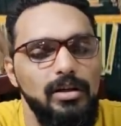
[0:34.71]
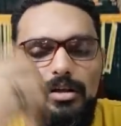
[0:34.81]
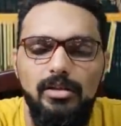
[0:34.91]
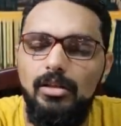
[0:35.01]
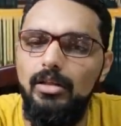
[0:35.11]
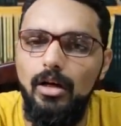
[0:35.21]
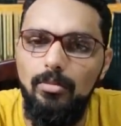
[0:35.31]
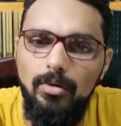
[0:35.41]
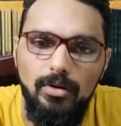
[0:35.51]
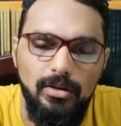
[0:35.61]
هي دي
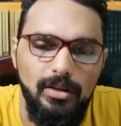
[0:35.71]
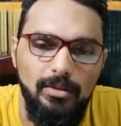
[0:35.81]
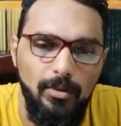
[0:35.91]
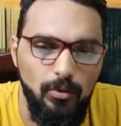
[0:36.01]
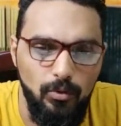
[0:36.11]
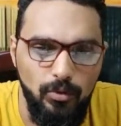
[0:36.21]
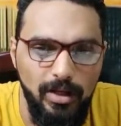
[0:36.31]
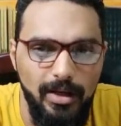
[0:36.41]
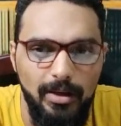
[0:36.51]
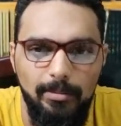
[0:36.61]
الاخبار اللي موجوده